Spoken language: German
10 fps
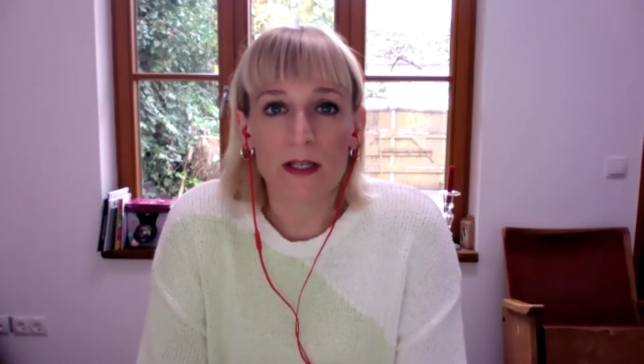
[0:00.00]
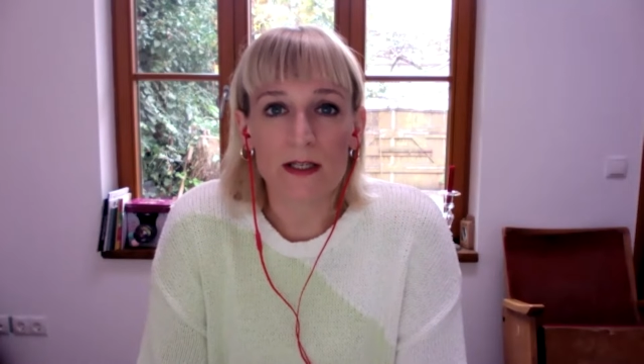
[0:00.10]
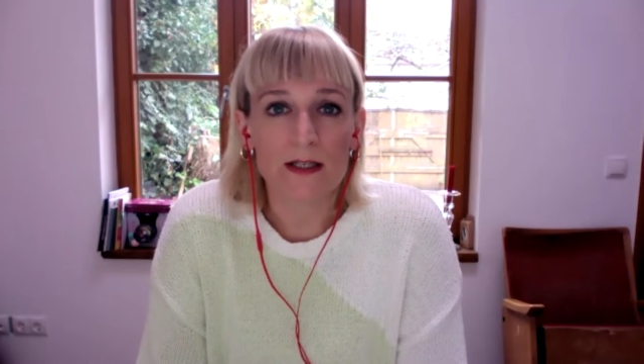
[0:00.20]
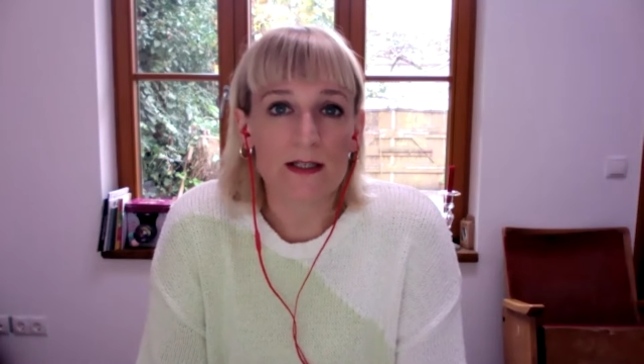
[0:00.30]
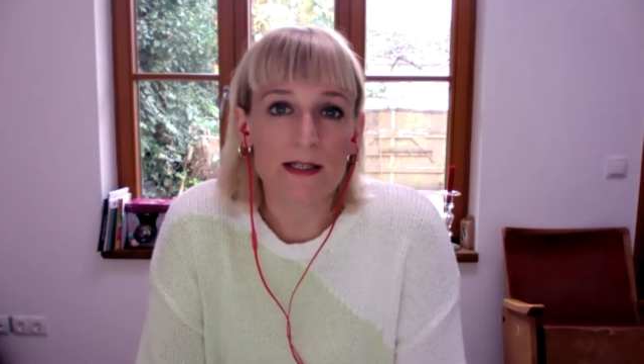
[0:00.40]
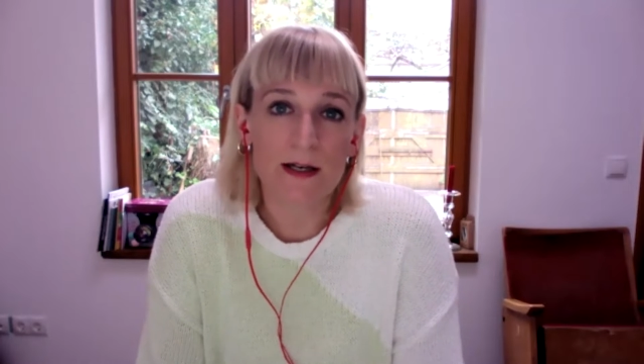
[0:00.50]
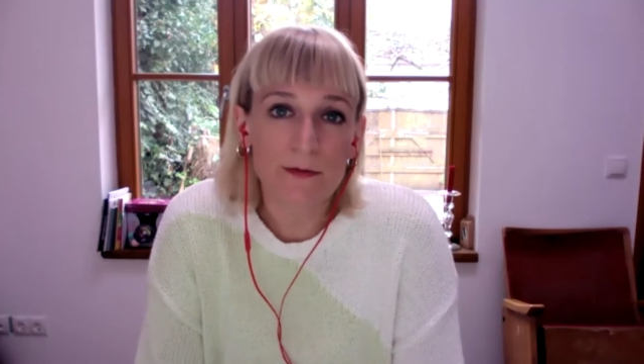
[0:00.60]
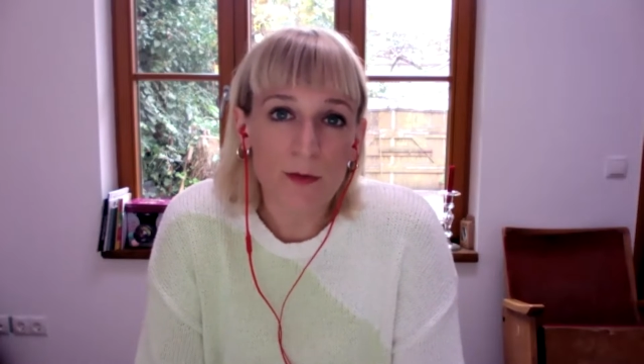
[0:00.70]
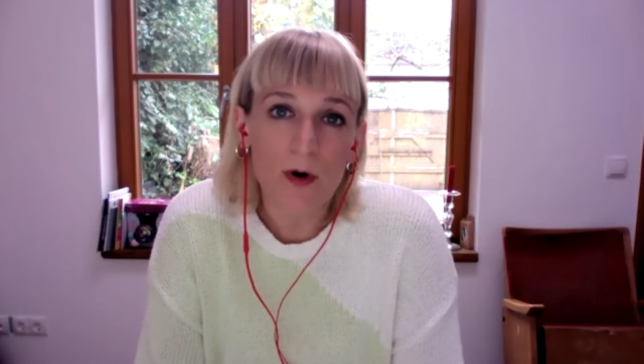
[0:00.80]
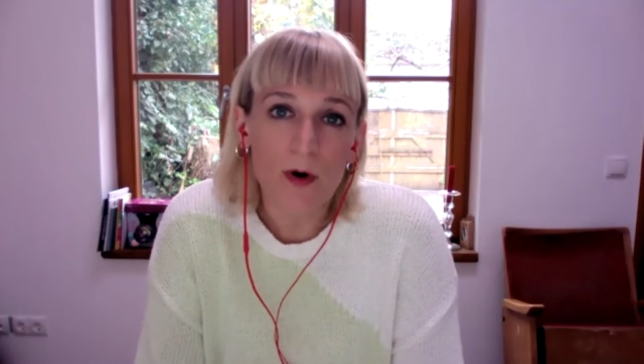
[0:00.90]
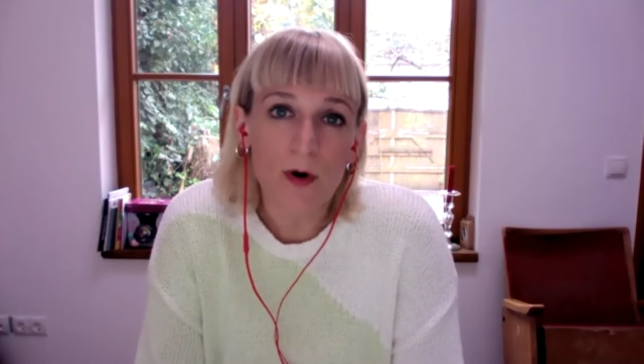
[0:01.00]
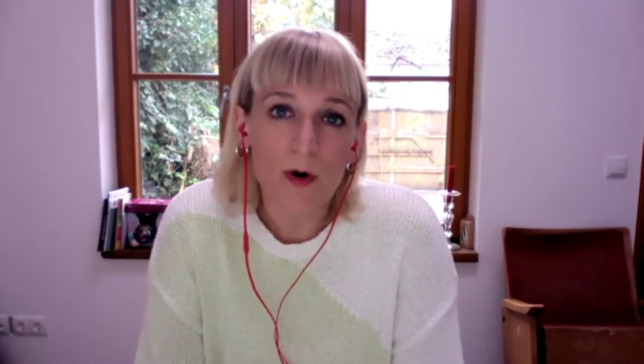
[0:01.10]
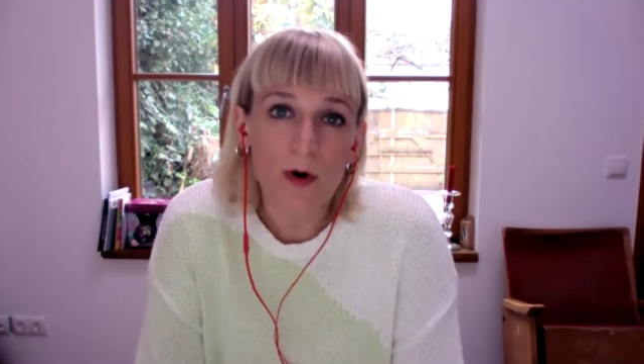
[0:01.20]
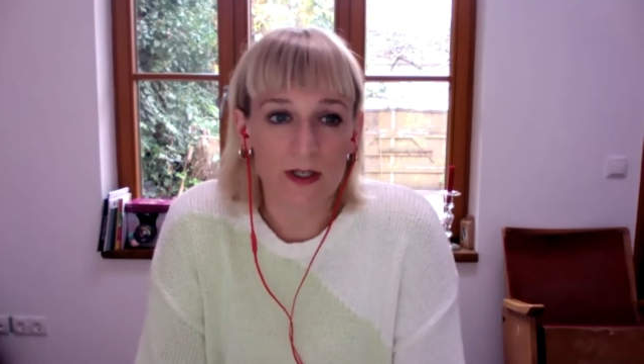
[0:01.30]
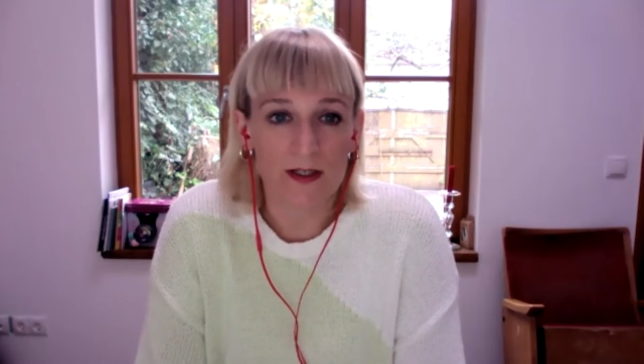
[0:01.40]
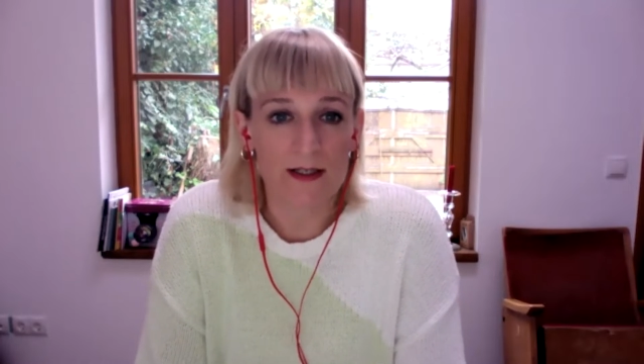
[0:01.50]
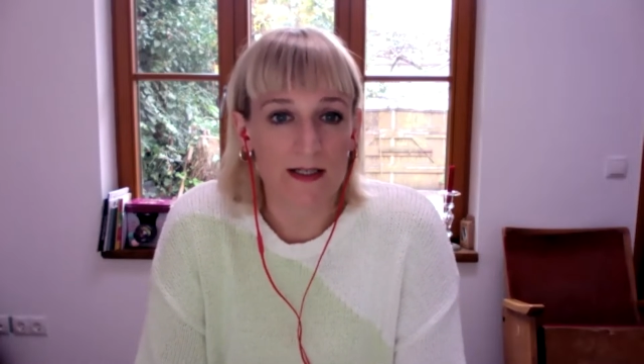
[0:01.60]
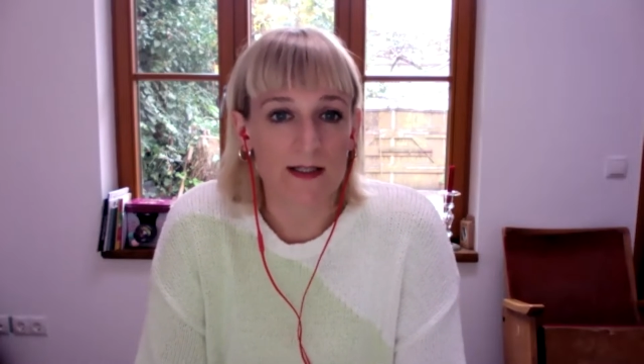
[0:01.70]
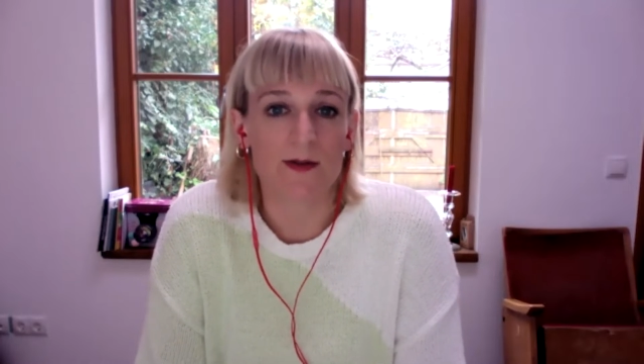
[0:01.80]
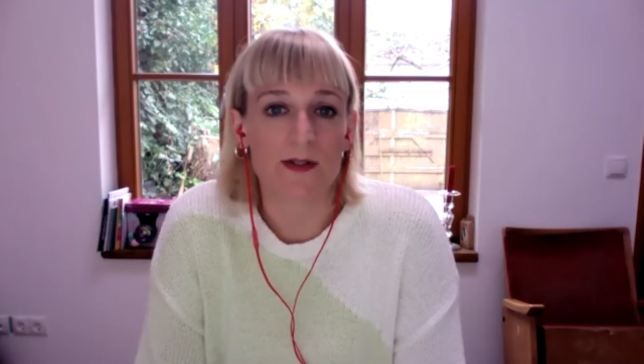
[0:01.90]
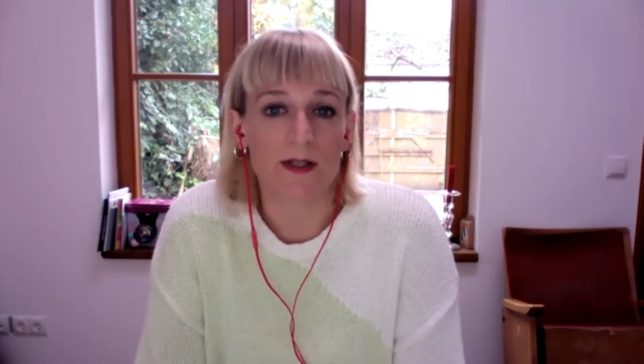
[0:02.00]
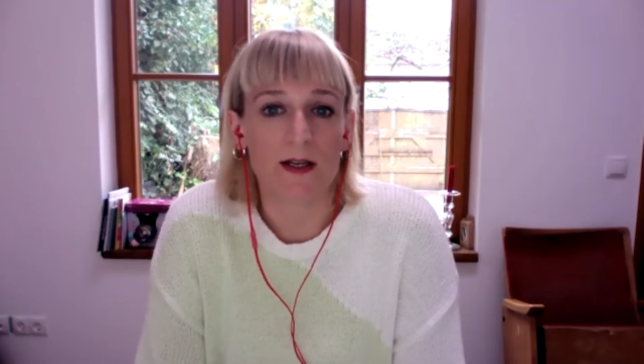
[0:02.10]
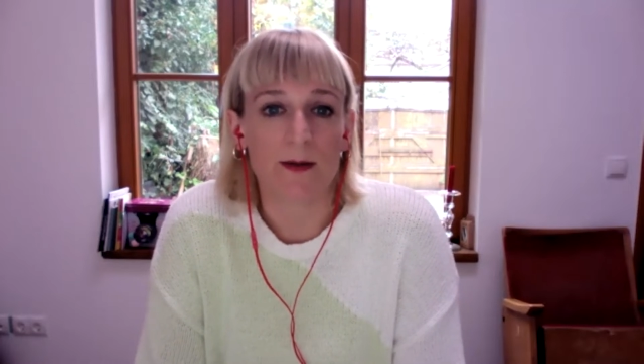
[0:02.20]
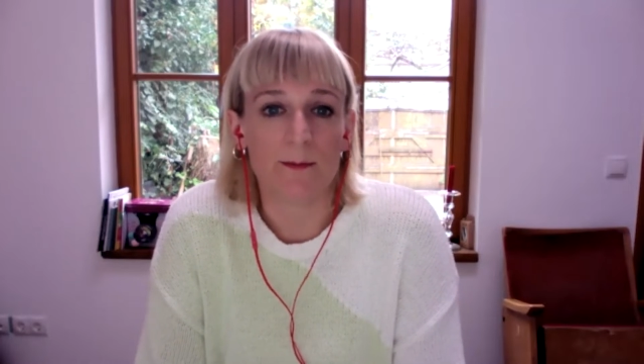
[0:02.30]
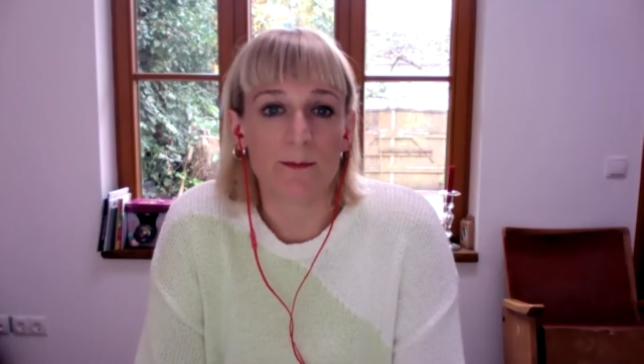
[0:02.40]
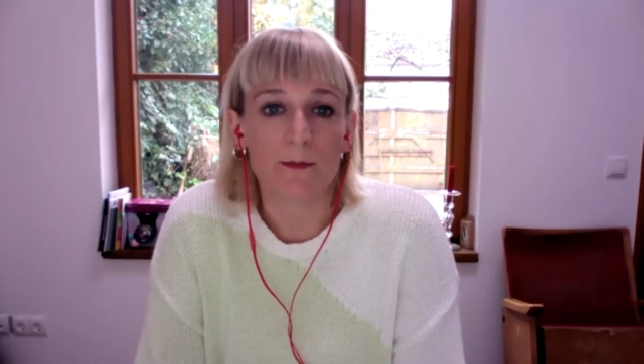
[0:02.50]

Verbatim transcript: in, in dieser Form füreinander da zu sein.